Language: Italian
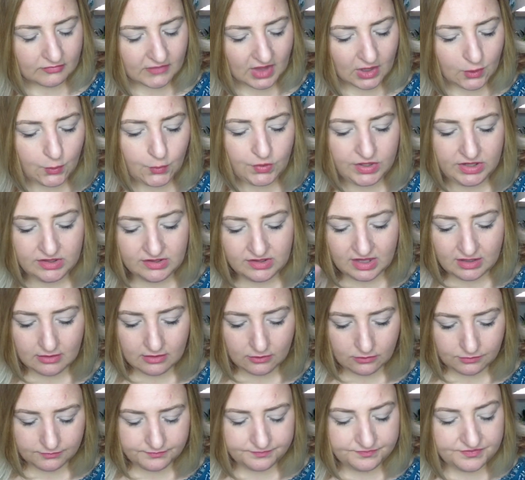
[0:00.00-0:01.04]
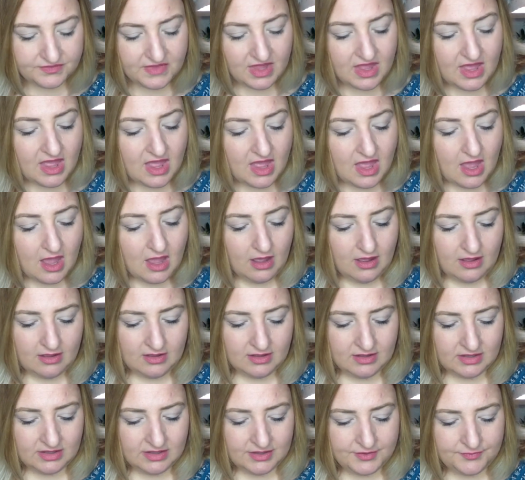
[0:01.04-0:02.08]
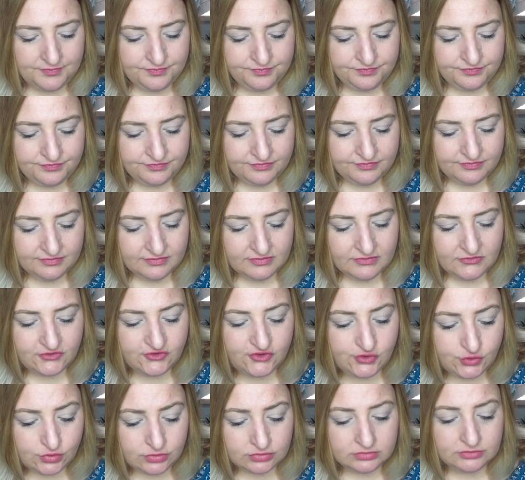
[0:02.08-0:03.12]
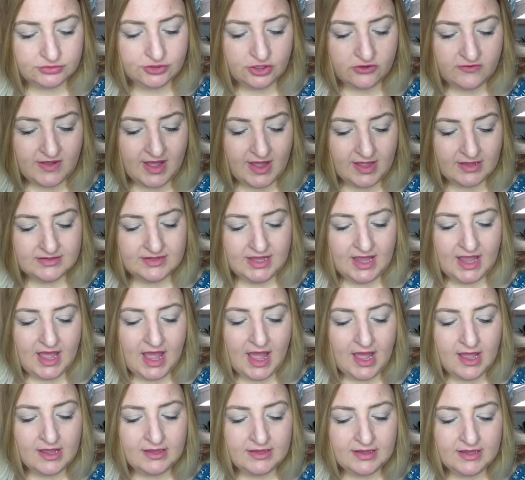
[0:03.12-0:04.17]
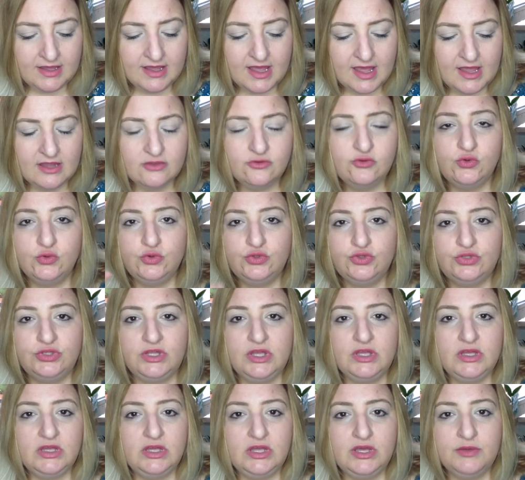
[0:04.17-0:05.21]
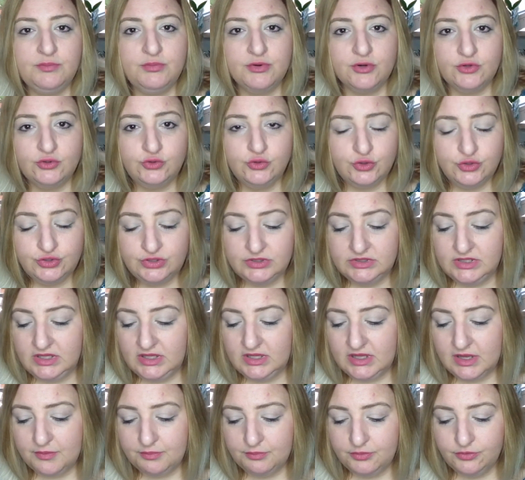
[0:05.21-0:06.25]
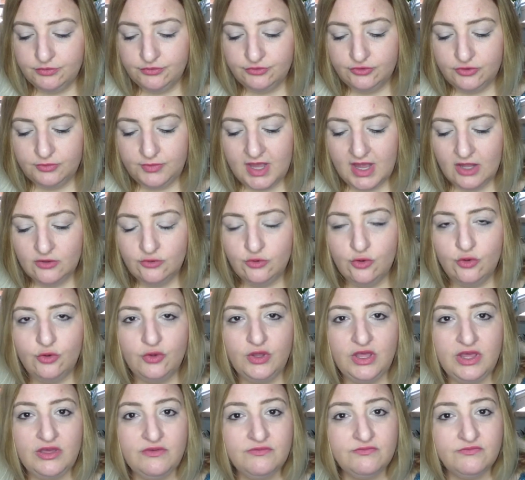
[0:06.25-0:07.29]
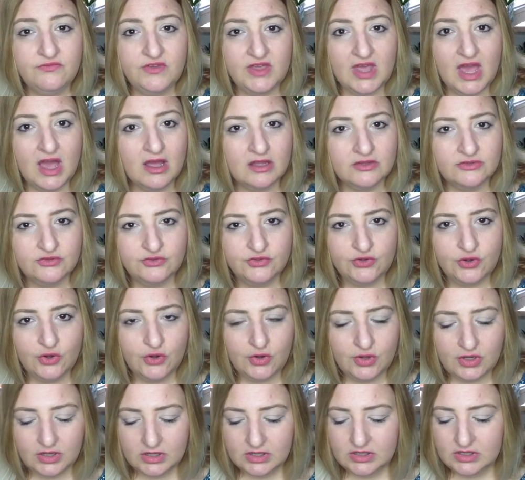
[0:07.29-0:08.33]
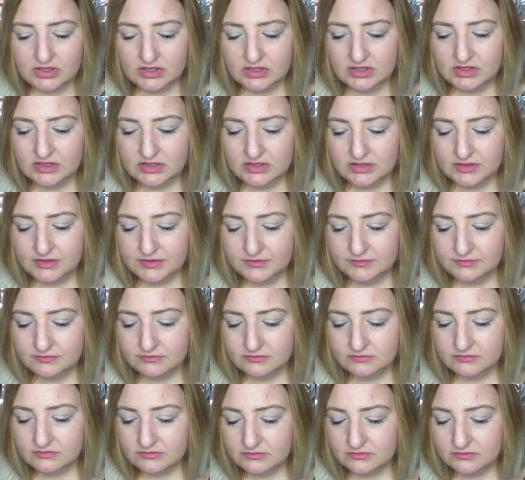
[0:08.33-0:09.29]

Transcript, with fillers: quindi Um, giù trovate anche tutti i prodotti che appunto mi hanno inviato um,